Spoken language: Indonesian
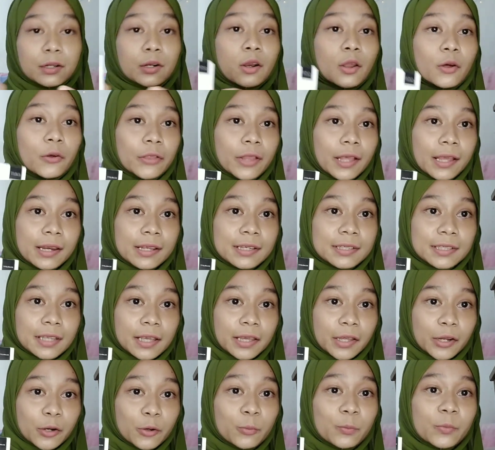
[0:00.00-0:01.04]
Glow Tanning
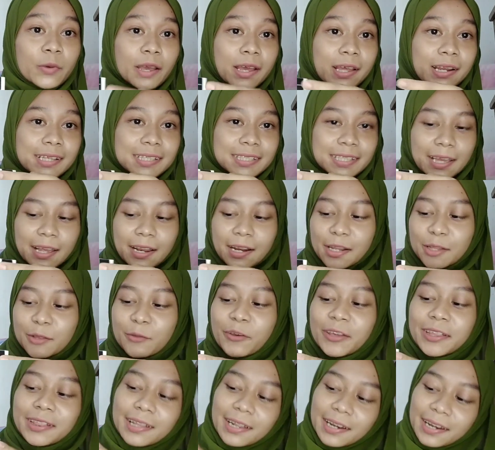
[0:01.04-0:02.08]
Serum dari Scarlet
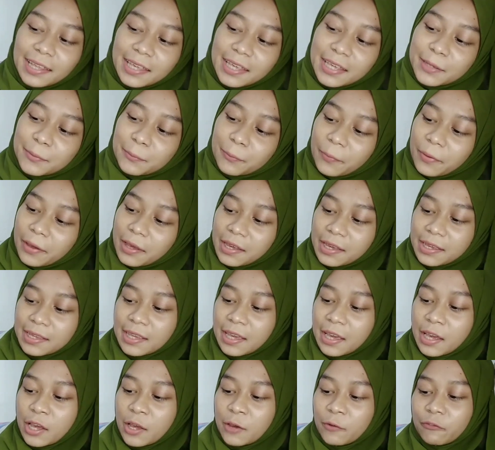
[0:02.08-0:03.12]
Whitening by
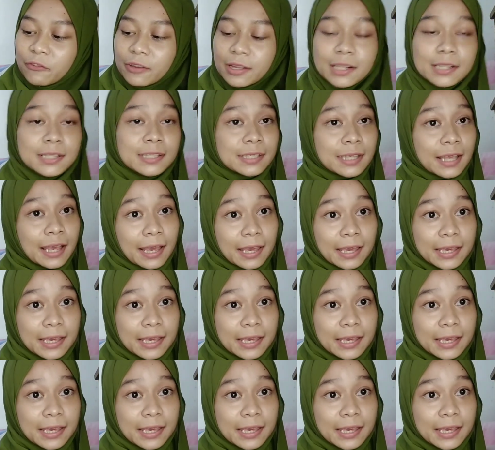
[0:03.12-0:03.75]
Belisa